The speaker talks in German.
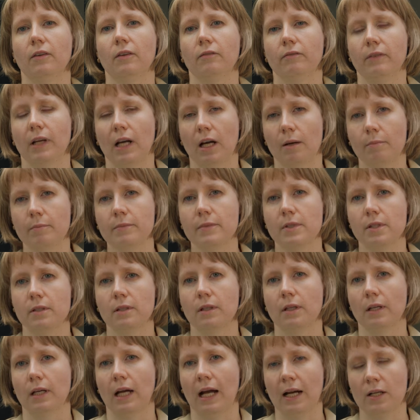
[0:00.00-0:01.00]
Wir haben
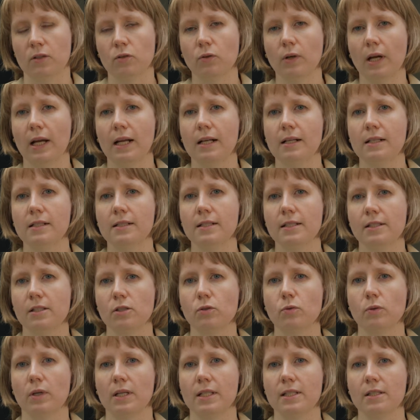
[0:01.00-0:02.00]
aktuell die
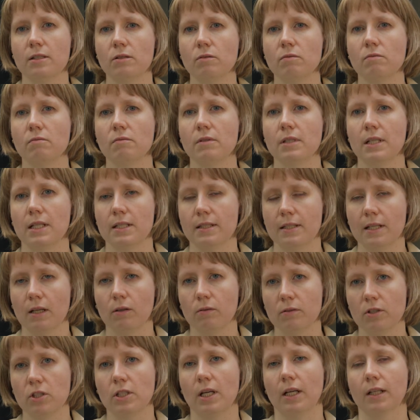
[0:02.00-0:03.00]
Situation, dass der
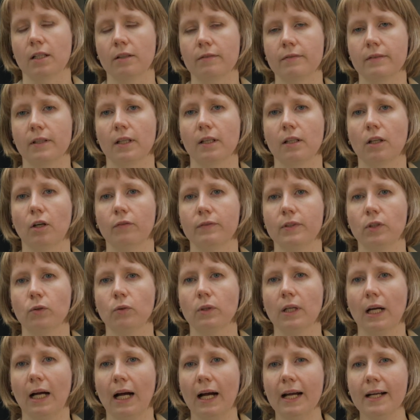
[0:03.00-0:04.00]
russische Angriffskrieg auf die
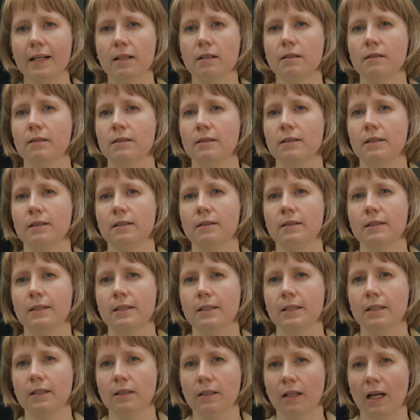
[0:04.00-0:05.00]
Ukraine
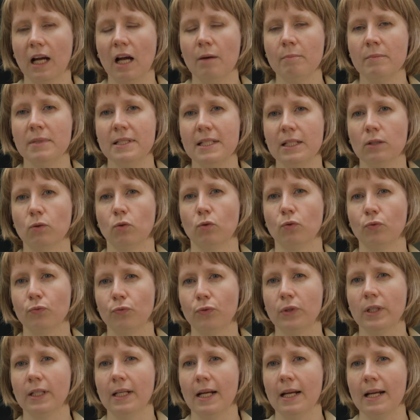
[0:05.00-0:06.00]
die Rahmenbedingungen
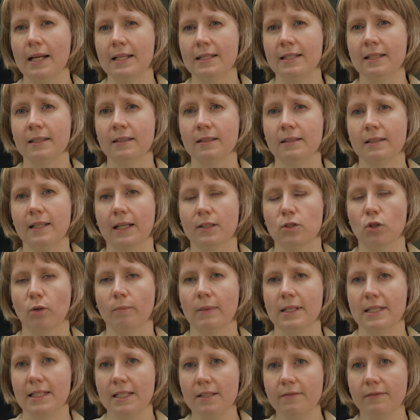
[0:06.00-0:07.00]
für den Energiesektor
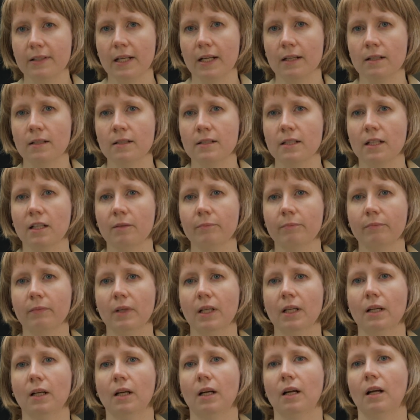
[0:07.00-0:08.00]
massiv geändert haben.
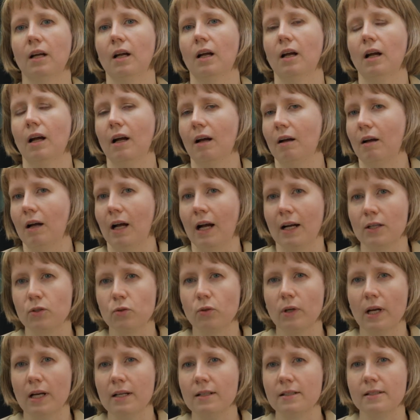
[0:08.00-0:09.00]

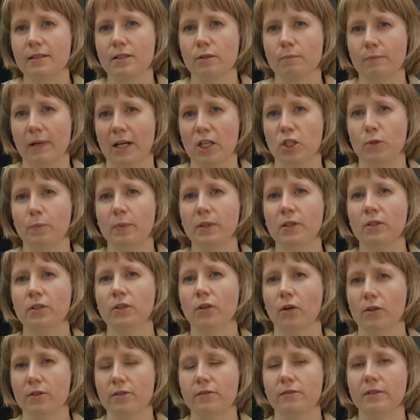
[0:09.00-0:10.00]
Aktuell ist zum Beispiel die
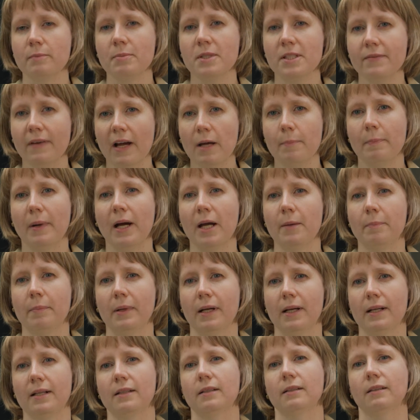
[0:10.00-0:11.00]
Nord Stream 2
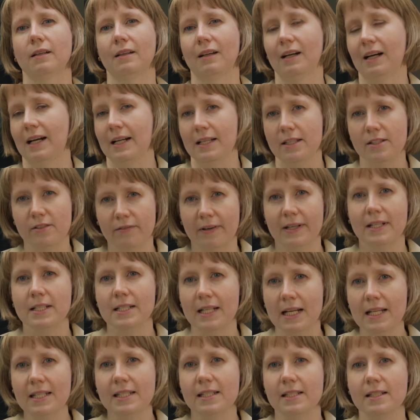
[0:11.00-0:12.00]
Pipeline ein
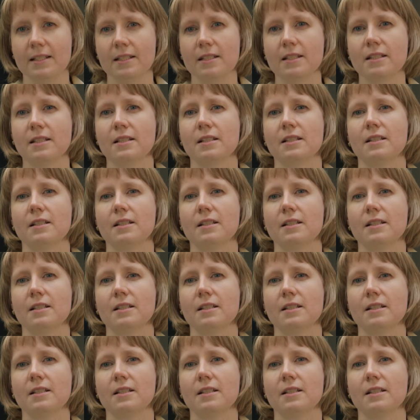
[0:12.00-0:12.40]
Stranded Asset.